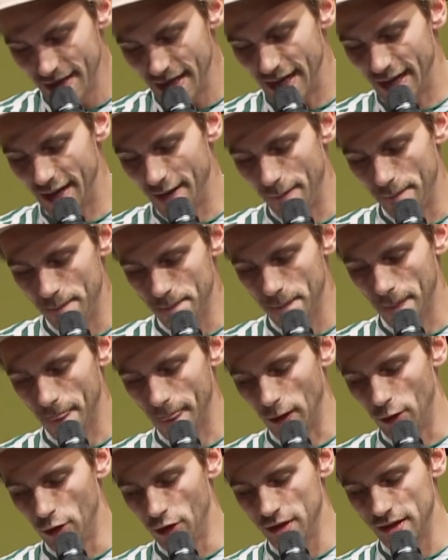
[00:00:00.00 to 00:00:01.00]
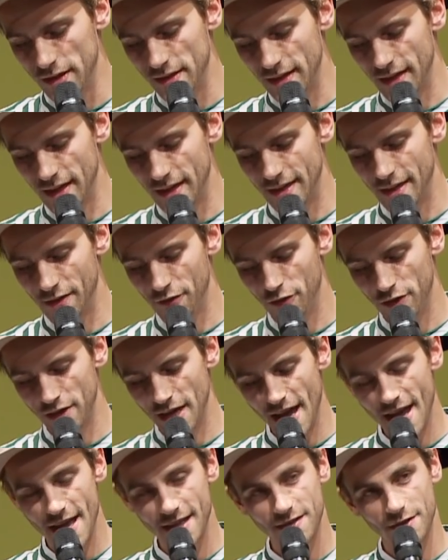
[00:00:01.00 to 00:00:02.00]
Ähm, und von
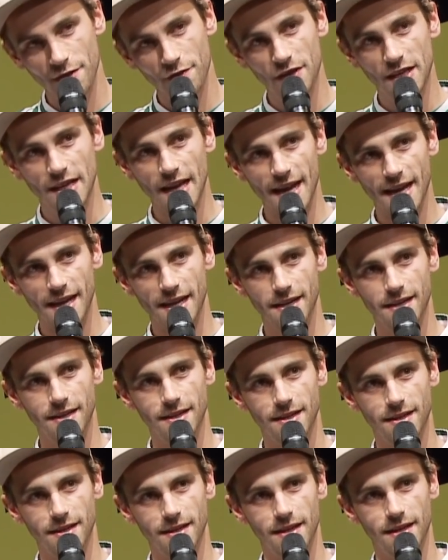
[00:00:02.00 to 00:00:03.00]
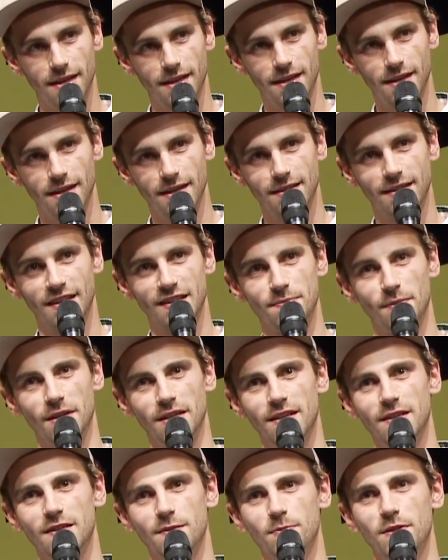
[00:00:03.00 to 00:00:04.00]
daher ist es irgendwie geil, äh, dass
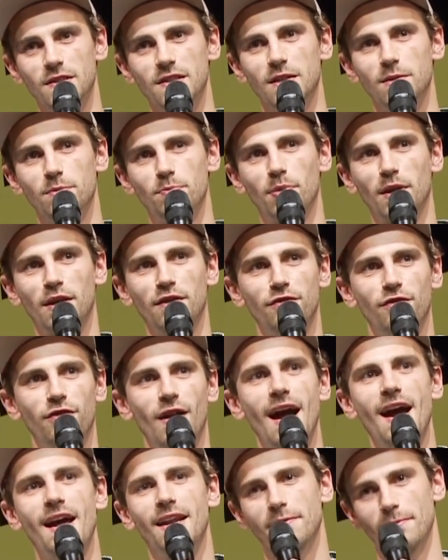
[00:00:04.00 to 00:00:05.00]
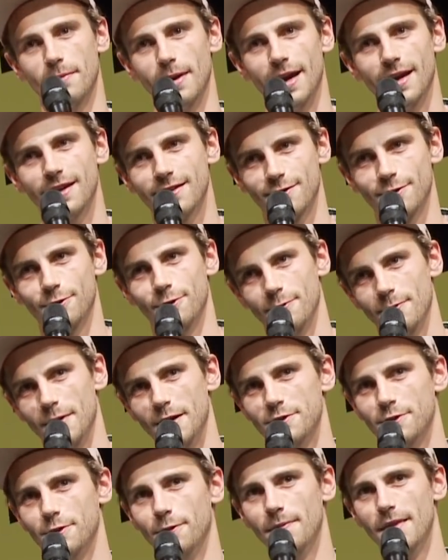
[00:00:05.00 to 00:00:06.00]
man das ein bisschen privat macht. So.
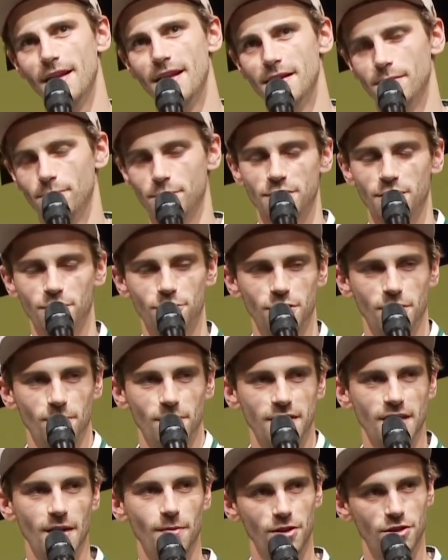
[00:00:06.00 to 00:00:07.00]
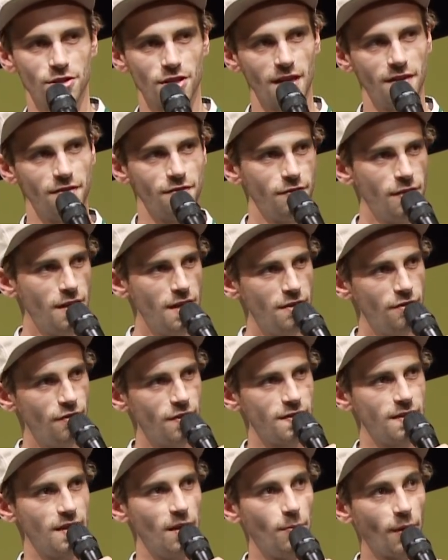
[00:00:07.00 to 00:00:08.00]
Also, ihr müsst natürlich immer selber entscheiden,
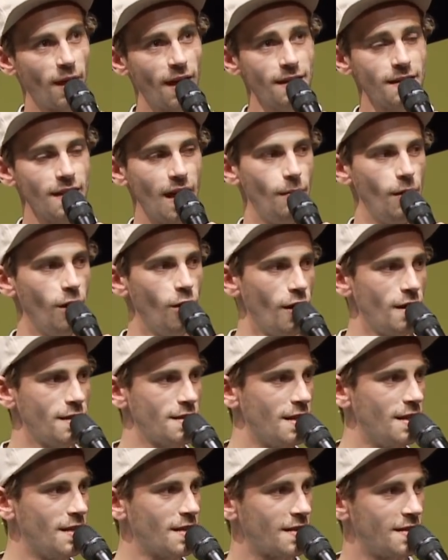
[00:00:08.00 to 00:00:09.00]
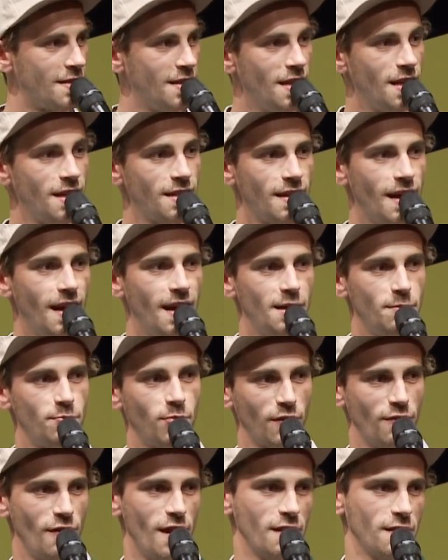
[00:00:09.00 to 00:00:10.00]
was ihr da bringt, aber Leute interessiert halt
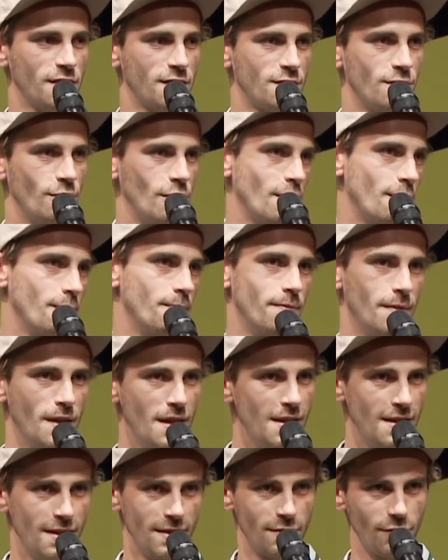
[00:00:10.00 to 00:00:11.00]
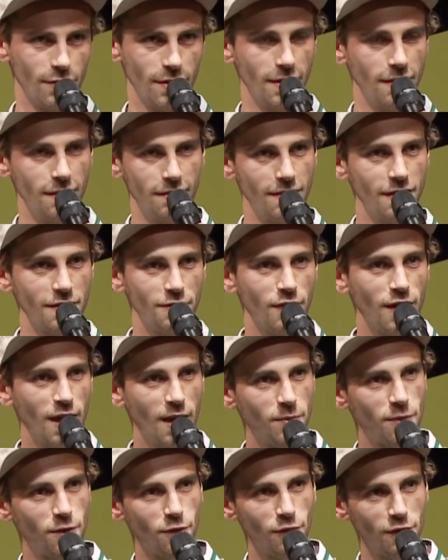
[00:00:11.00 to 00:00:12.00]
privates Zeug. So, äh, deswegen
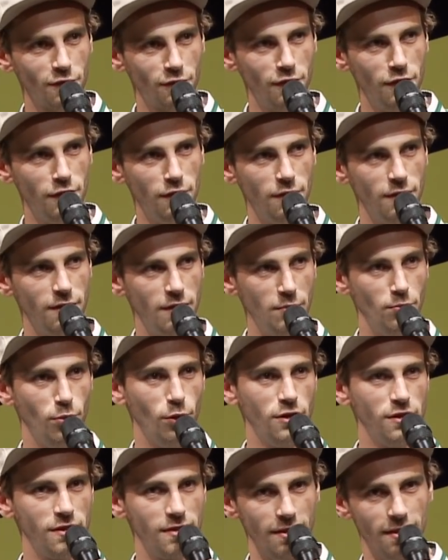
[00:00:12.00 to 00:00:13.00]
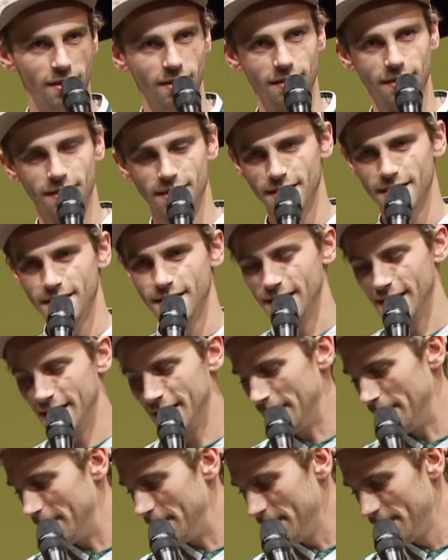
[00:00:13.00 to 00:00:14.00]
gibt es sowas wie die Bunte.
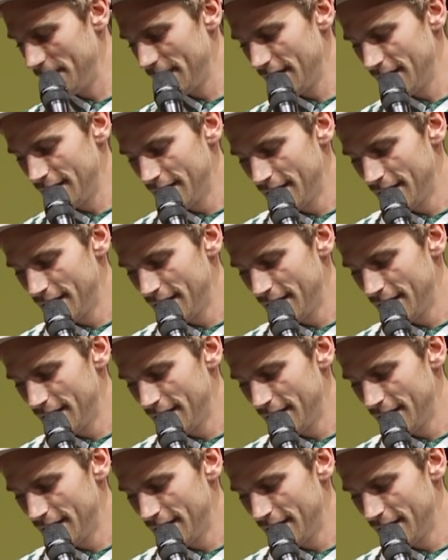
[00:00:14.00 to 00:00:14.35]
Ähm,